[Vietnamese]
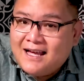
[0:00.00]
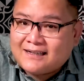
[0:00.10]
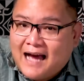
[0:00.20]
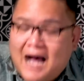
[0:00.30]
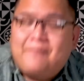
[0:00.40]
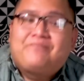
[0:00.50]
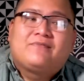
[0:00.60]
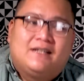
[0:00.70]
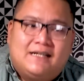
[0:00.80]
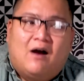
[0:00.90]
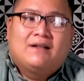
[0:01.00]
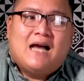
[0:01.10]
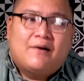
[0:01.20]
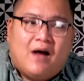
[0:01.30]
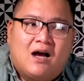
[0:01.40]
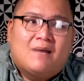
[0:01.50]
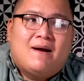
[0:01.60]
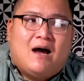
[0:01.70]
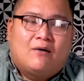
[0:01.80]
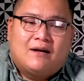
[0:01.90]
đó thì rồi sau đó cái bắt
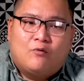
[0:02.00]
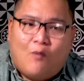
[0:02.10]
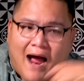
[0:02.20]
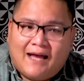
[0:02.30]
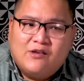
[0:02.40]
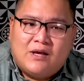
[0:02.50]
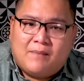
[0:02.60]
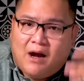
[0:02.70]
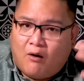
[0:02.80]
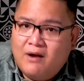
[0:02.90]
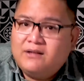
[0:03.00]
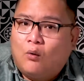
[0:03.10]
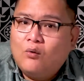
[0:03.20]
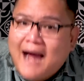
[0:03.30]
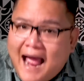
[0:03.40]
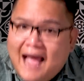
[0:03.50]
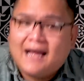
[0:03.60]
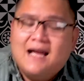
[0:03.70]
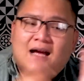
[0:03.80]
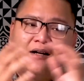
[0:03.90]
đầu là ngoài cái chuyện mà đổi tủ ra
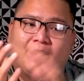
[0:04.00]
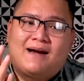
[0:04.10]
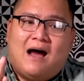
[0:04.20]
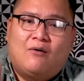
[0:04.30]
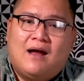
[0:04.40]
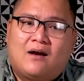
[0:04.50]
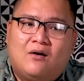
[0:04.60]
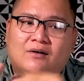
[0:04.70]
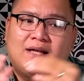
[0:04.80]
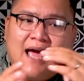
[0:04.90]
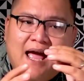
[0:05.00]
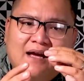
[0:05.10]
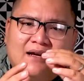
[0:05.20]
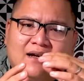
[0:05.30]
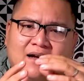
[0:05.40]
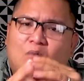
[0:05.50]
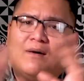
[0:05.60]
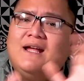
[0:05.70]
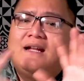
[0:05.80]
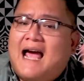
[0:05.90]
rồi bắt đầu là còn dán ờ, không có
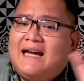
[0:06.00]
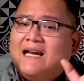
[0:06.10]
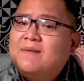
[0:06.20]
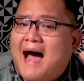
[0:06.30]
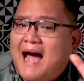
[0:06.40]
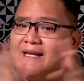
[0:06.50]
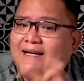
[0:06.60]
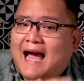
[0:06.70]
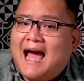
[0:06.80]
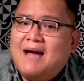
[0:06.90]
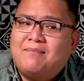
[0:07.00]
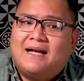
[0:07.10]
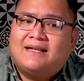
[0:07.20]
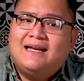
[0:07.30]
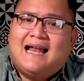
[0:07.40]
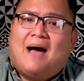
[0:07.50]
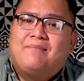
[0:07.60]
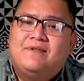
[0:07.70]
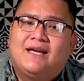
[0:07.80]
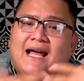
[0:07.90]
đi thầy đi bài gì cả mà chỉ
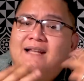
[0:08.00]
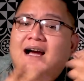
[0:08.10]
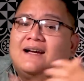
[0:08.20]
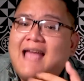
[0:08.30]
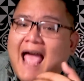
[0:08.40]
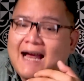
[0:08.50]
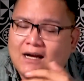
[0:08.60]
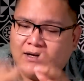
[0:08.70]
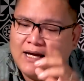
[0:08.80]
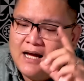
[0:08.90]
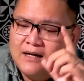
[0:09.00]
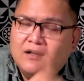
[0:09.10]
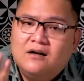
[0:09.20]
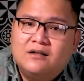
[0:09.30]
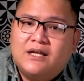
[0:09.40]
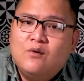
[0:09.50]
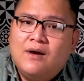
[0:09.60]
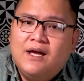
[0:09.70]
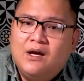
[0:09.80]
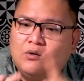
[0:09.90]
làm những cái cách dân gian thôi gương chiếu
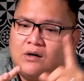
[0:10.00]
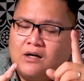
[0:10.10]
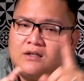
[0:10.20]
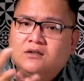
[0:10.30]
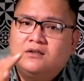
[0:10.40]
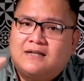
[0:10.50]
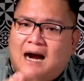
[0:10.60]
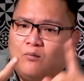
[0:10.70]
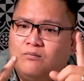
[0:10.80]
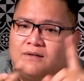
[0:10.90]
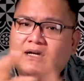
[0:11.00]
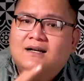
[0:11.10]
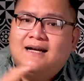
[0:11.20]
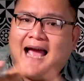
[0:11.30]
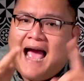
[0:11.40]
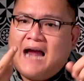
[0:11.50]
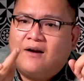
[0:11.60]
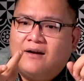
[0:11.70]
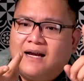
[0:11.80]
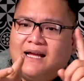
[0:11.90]
yêu rồi xương rồng chân gà
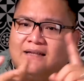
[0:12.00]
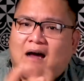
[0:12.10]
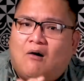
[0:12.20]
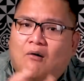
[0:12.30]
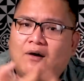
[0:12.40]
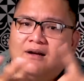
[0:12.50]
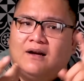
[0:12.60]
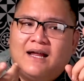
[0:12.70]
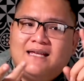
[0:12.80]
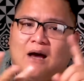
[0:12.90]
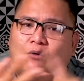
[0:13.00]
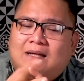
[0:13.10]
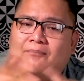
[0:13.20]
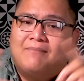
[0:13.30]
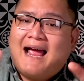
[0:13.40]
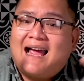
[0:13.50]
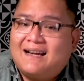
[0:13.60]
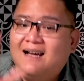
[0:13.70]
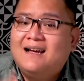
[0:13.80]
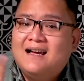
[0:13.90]
rồi lấy tỏi rồi lấy dâu tầm ăn
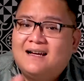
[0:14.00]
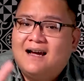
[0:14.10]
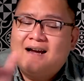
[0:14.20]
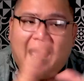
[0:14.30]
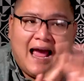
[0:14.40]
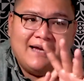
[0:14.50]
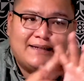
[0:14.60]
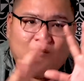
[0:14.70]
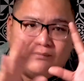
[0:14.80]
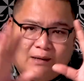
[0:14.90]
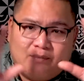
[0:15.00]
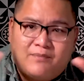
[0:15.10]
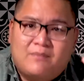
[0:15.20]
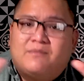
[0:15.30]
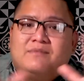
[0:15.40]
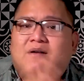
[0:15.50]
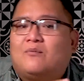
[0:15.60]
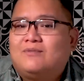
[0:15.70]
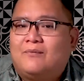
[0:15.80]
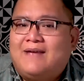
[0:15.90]
đó, đó để tùm vòng vòng vòng vòng
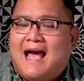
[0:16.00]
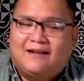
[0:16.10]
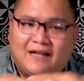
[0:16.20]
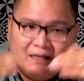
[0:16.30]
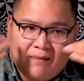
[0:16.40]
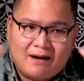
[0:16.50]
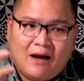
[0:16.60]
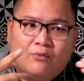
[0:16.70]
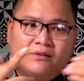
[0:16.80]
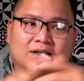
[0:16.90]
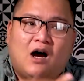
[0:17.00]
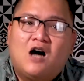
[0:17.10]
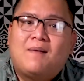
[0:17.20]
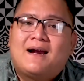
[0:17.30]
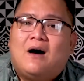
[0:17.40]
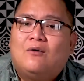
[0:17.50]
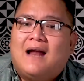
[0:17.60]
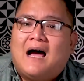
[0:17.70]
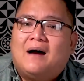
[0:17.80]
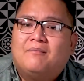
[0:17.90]
vòng trong nhà thì bắt đầu từ đó bắt đầu
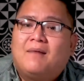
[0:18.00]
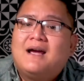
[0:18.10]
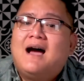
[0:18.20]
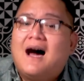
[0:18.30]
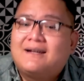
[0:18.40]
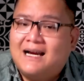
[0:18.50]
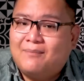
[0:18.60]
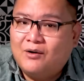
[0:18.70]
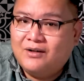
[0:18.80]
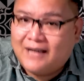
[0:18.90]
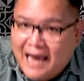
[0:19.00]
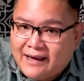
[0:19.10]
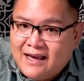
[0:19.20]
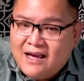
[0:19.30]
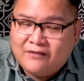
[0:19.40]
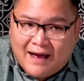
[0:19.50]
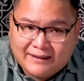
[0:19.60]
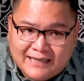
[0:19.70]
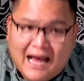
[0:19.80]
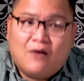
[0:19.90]
là mới hết ha mọi người ha và
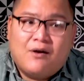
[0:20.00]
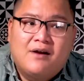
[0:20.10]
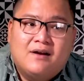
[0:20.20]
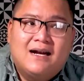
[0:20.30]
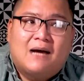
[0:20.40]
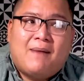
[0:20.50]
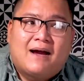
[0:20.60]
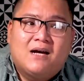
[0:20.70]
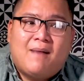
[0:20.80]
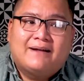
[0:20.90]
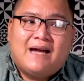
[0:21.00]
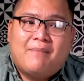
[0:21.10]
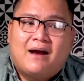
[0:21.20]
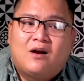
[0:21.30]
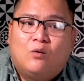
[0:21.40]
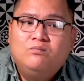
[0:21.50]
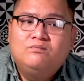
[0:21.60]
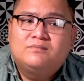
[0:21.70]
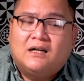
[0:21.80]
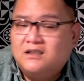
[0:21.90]
sau đó nữa là bạn đó bạn trăm bạn
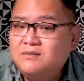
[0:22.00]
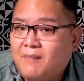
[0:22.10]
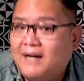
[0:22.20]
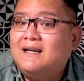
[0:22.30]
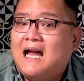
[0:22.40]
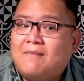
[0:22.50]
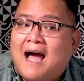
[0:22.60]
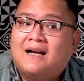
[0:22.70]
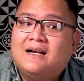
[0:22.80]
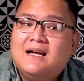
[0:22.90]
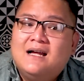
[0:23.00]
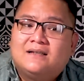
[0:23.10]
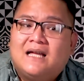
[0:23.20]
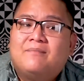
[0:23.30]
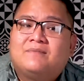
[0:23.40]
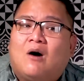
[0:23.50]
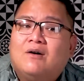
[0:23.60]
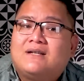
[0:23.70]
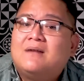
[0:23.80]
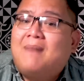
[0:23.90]
cũng tự mình là bạn tìm tòi
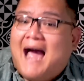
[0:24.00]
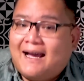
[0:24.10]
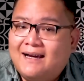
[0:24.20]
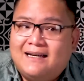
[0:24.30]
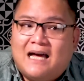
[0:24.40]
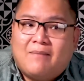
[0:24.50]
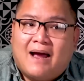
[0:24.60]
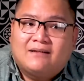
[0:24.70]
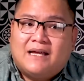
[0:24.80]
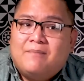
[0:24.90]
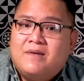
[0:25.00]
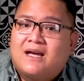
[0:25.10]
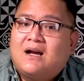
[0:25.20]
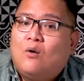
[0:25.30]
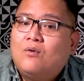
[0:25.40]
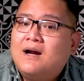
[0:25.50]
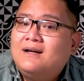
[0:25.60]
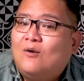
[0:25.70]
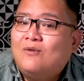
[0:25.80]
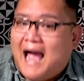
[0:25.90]
trên mạng á, là bạn tìm những cái câu kinh
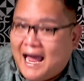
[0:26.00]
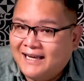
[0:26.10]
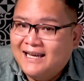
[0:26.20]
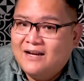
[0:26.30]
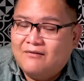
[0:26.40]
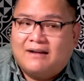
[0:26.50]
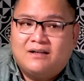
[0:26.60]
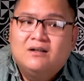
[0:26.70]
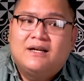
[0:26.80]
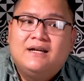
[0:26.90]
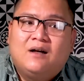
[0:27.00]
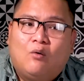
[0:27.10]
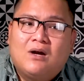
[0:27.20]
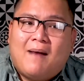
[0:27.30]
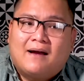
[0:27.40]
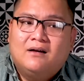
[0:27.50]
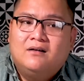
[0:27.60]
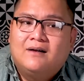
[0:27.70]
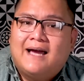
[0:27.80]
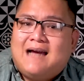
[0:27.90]
câu kệ và trước khi ngủ là bạn
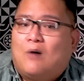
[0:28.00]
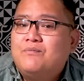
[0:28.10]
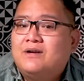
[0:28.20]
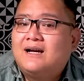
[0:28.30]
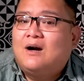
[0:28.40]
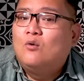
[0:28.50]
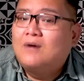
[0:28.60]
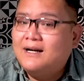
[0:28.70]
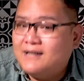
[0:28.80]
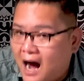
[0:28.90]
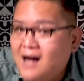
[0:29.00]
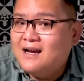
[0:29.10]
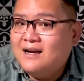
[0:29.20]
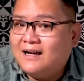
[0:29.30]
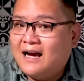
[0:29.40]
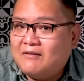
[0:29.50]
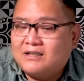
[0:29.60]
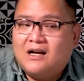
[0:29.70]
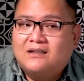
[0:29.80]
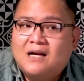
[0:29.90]
thường hay đọc những cái câu kinh đó à, và
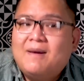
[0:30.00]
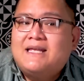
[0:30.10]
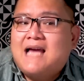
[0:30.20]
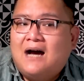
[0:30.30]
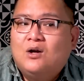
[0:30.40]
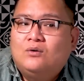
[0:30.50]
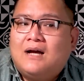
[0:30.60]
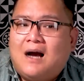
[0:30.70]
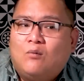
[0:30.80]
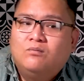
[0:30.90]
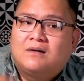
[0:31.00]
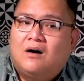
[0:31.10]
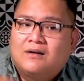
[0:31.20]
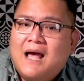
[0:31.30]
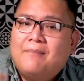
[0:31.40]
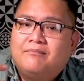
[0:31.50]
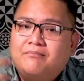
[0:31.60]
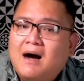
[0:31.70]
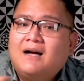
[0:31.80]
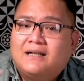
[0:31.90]
sau đó tới bây giờ luôn luôn là không còn thêm
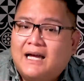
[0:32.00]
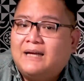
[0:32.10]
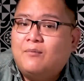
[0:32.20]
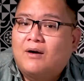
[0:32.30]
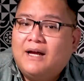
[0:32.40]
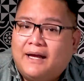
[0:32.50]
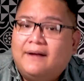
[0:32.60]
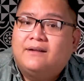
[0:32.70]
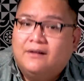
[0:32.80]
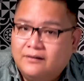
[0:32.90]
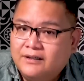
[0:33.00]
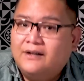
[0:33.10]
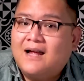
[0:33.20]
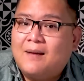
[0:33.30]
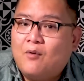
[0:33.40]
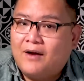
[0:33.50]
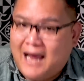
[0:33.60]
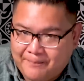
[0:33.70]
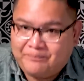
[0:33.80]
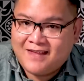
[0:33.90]
bất kỳ một cái hiện tượng gì nữa ha mọi người ha